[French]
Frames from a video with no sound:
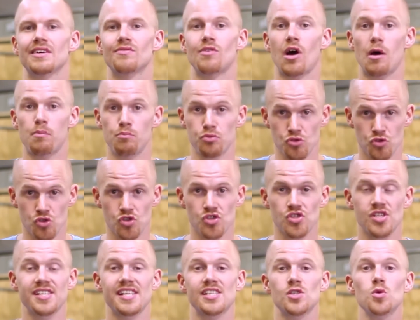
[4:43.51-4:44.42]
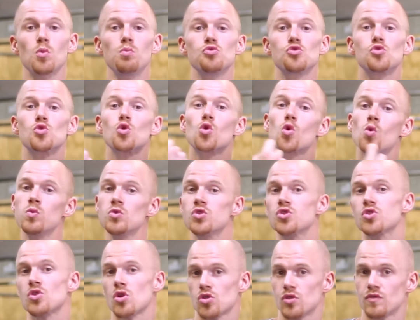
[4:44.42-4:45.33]
d'avoir plus de sensations, plus de
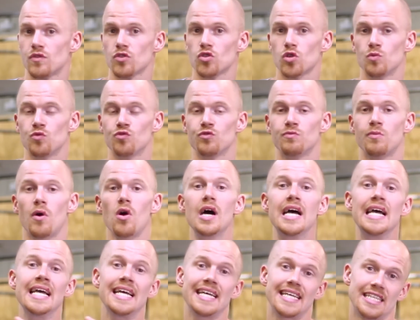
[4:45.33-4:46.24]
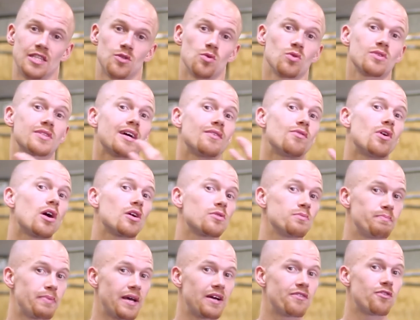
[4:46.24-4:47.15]
conscience de votre mouvement et donc d'avoir
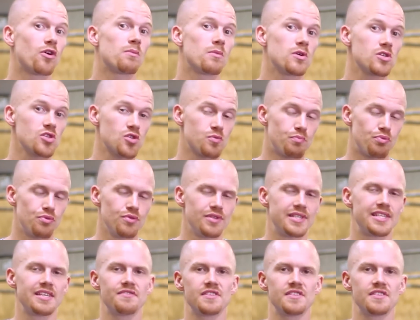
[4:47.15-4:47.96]
une performance plus